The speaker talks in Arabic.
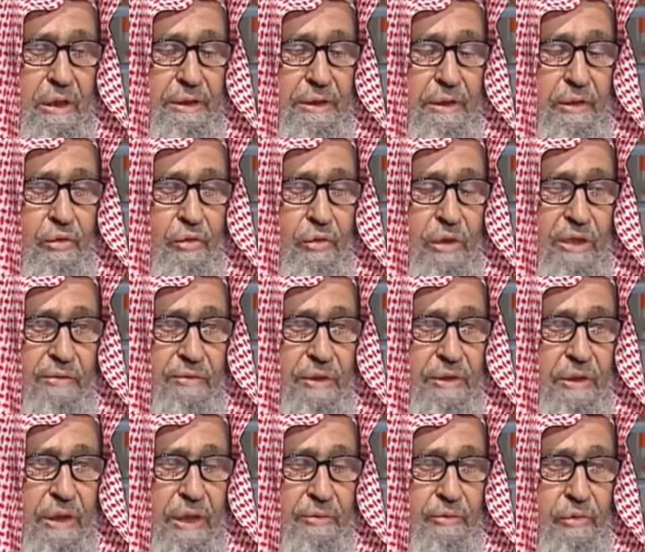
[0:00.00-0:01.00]
أن يكون
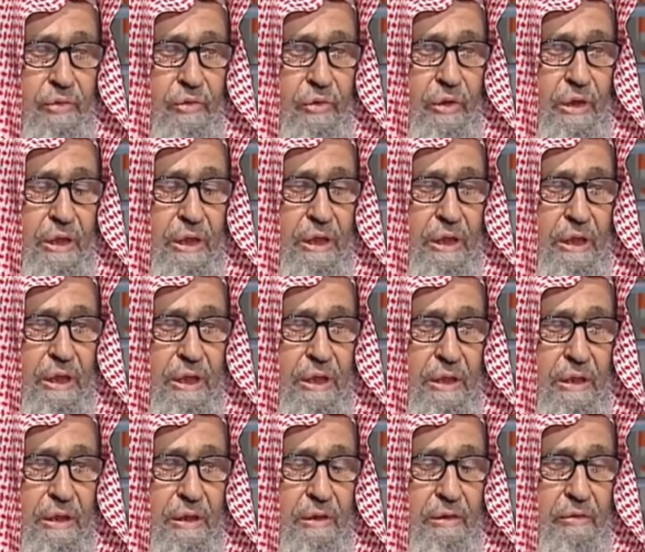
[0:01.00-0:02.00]
مطعمه
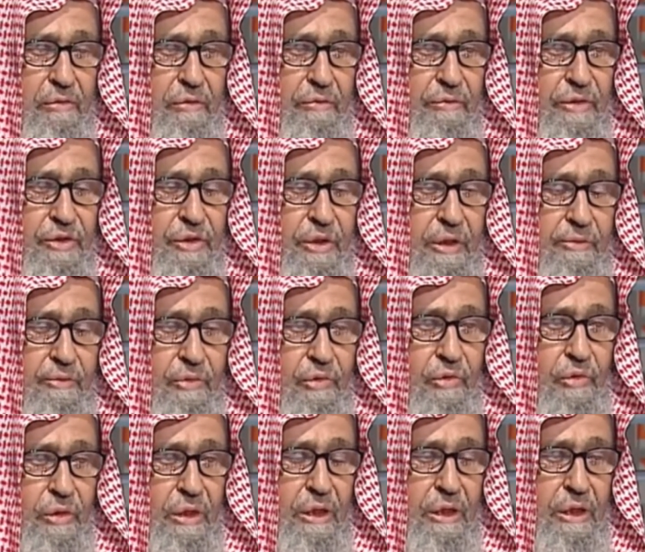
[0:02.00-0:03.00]
حلالا
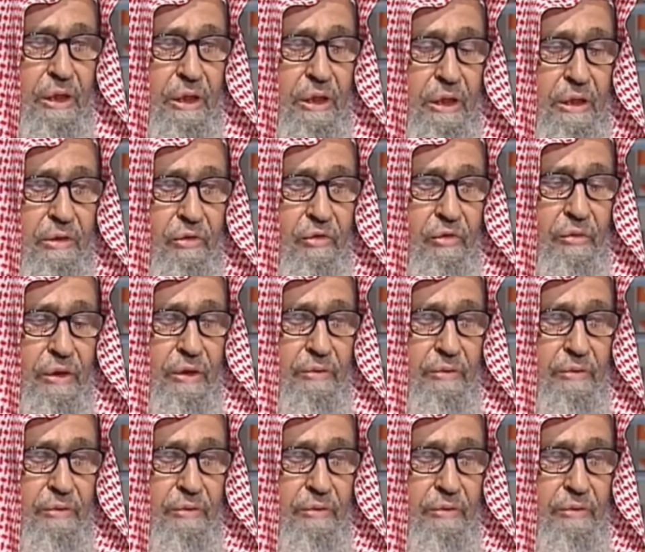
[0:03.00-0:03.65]
ومشربه حلالا